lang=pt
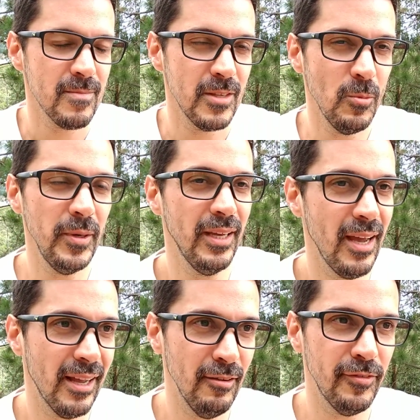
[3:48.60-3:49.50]
E eu peguei
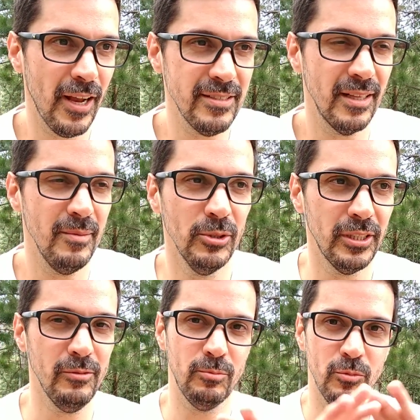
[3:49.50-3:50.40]
aquela frase ali,
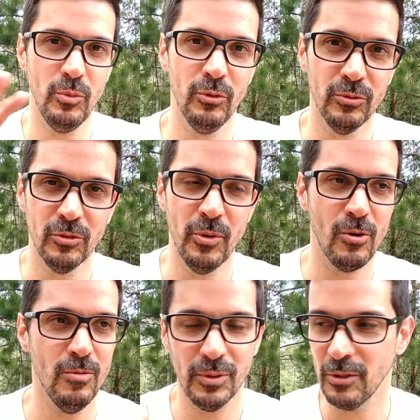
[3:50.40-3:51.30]
botei no meu, no meu
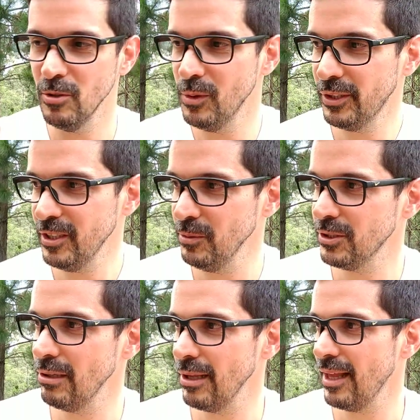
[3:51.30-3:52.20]
computador, botei no meu
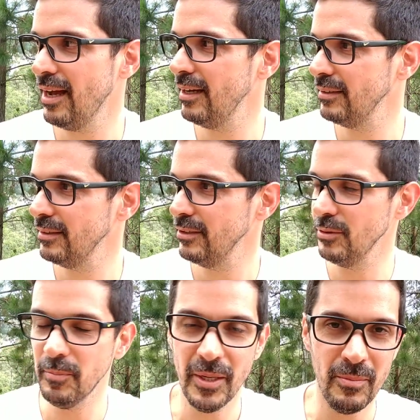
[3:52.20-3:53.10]
celular, eu
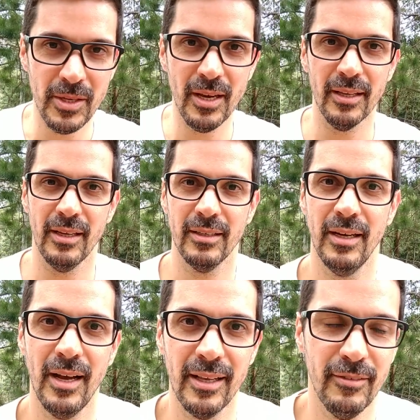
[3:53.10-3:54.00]
imprimi aquela,
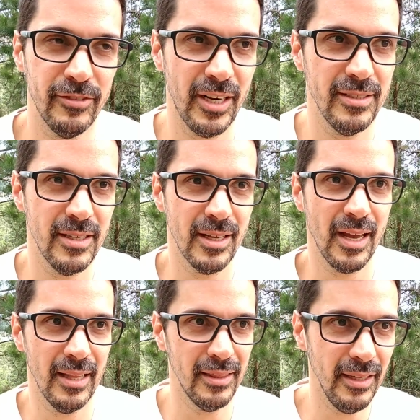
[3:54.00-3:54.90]
aquela frase.
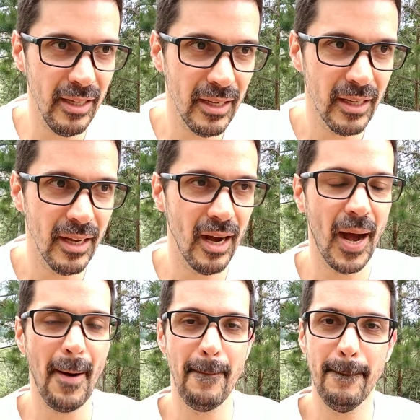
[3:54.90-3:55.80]
Cadê
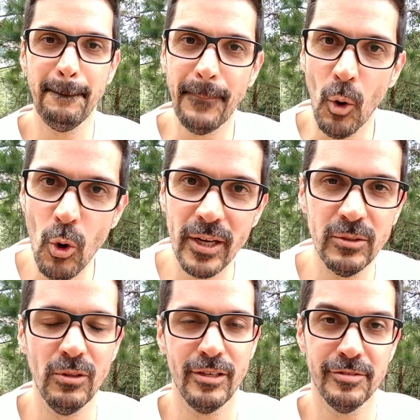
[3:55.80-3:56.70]
a porra
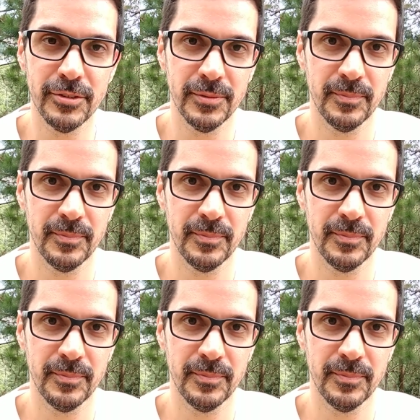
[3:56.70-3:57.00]
do livro?